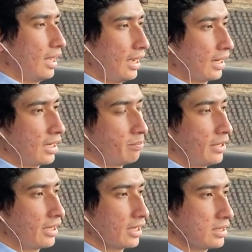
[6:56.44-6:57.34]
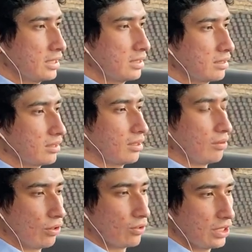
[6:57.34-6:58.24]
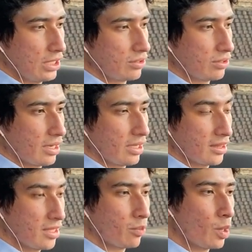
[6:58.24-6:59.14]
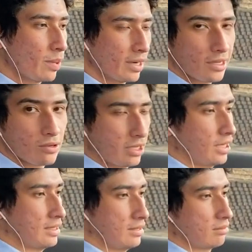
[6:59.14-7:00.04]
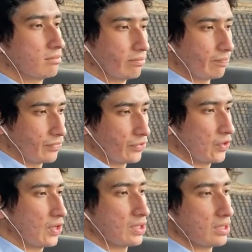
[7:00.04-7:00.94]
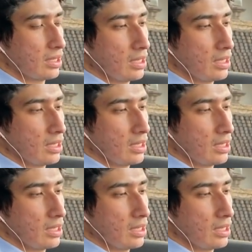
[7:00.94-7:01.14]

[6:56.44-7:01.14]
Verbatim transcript: Acá el Park Assist, luego seleccionar qué tipo de parqueo quieres, si es